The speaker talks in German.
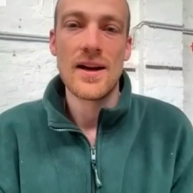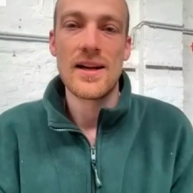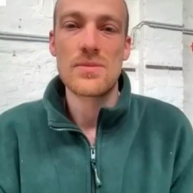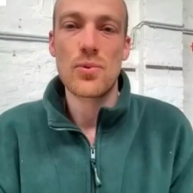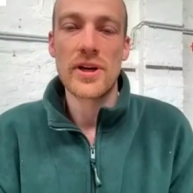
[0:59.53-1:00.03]

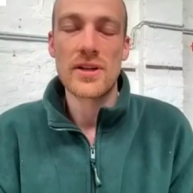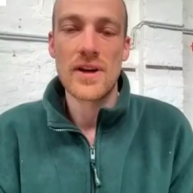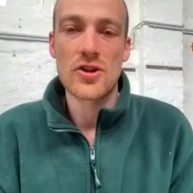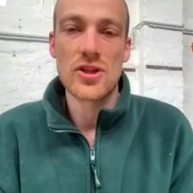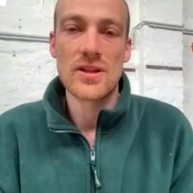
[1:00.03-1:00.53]
als
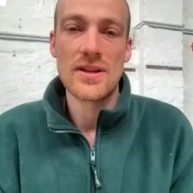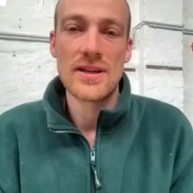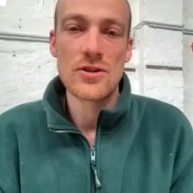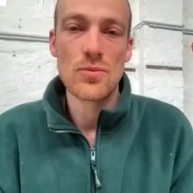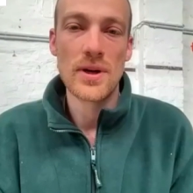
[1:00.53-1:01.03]
Projektwerkstatt an
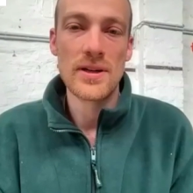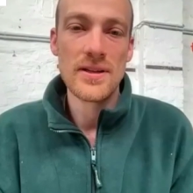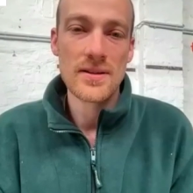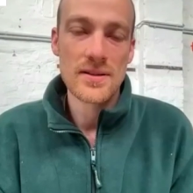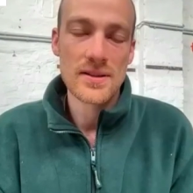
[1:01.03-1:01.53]
der TU Berlin.